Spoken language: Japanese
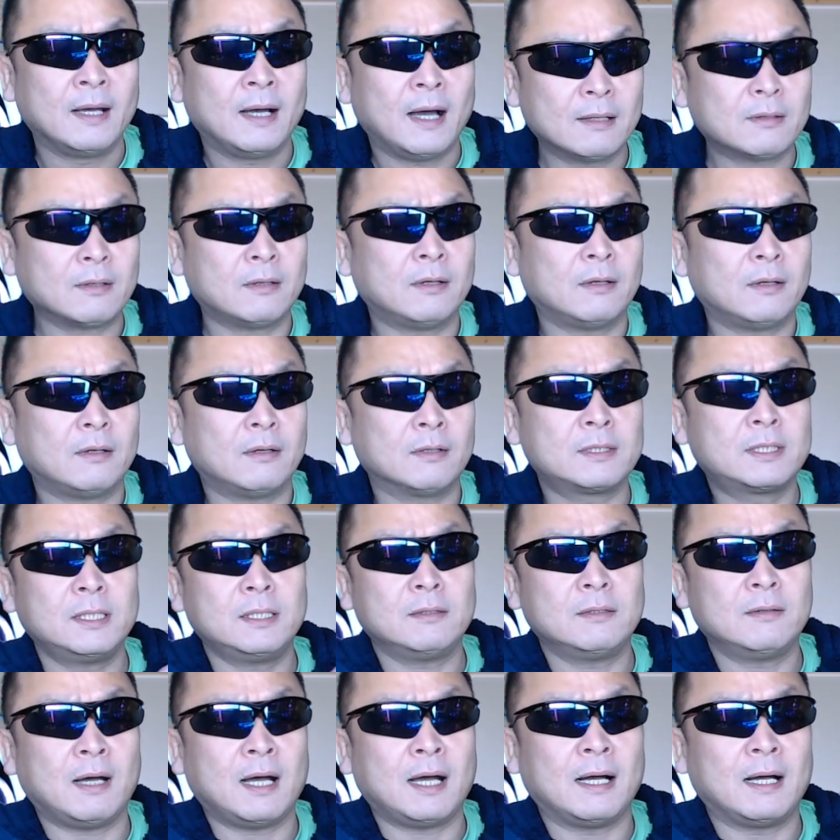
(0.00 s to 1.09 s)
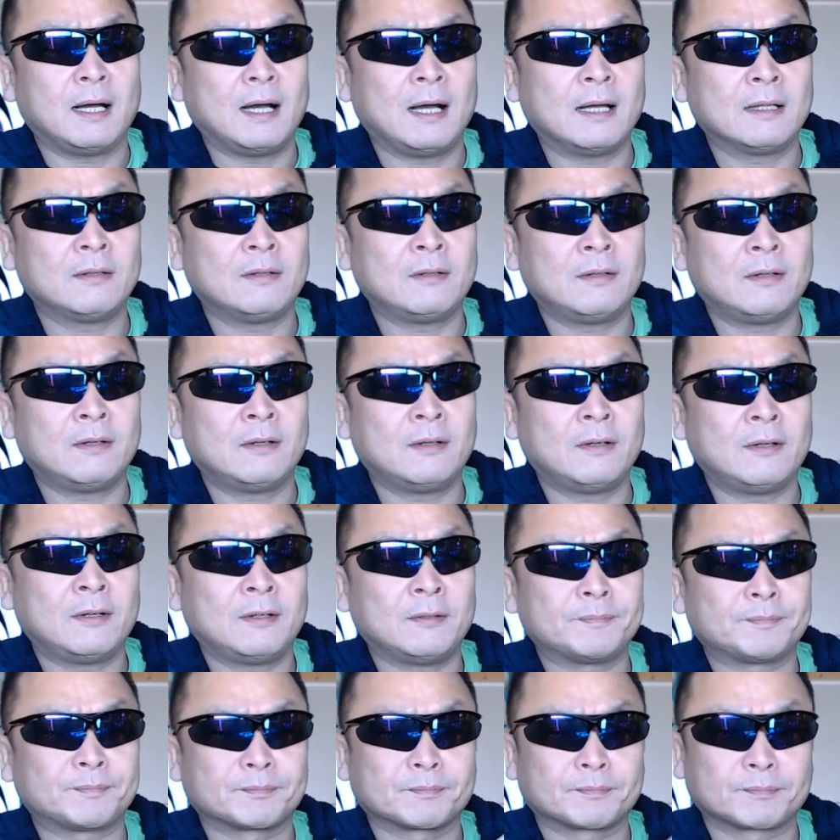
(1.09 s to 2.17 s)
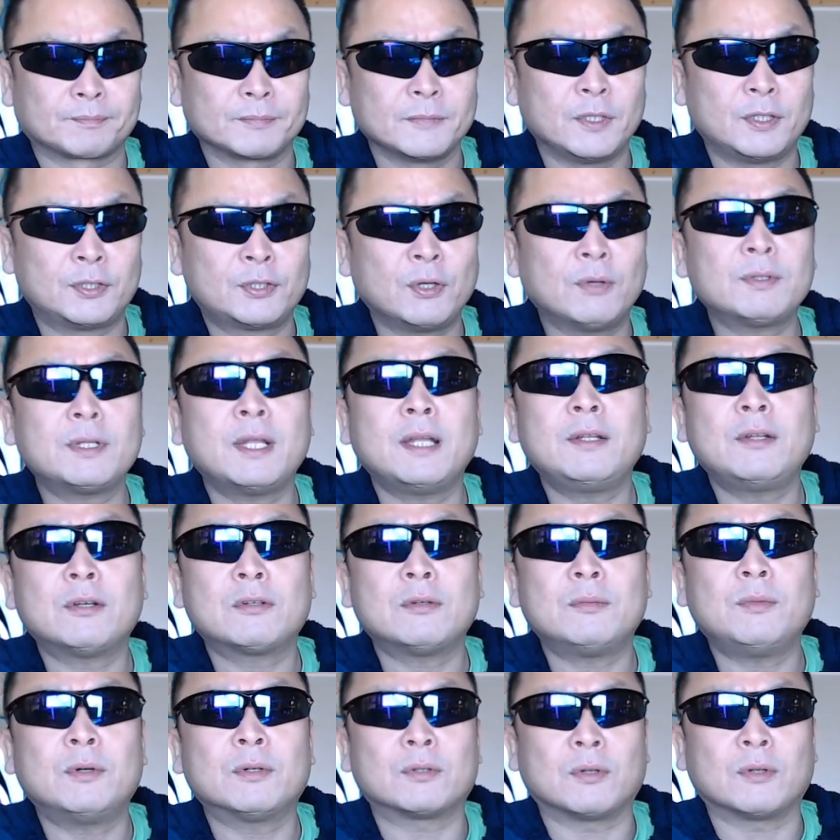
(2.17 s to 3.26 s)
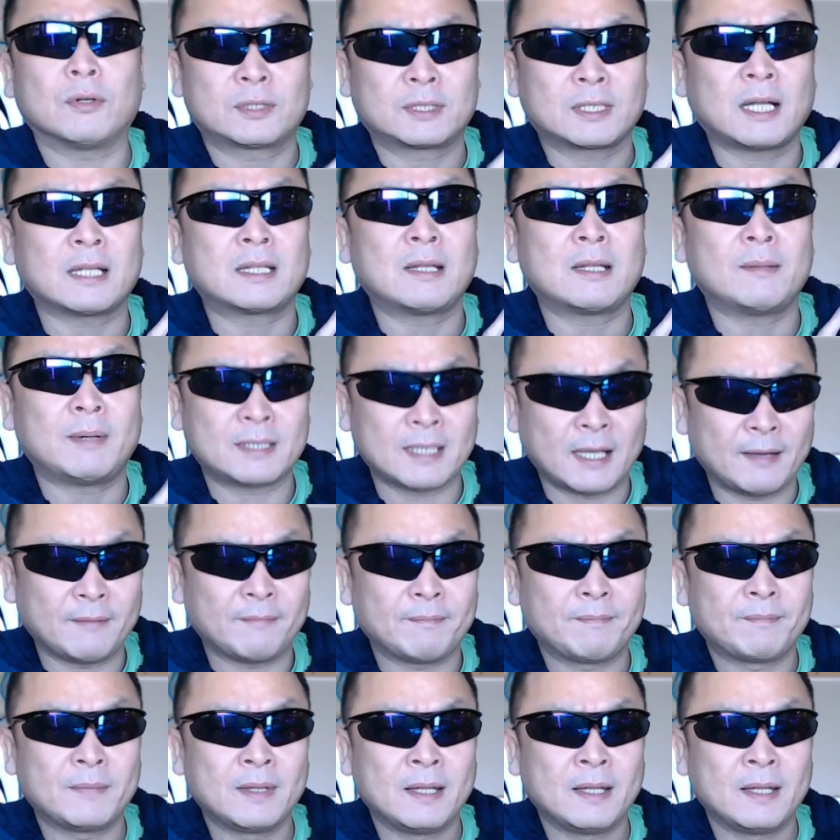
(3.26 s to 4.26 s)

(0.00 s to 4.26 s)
あとおじいはあの省電力モードを使ってません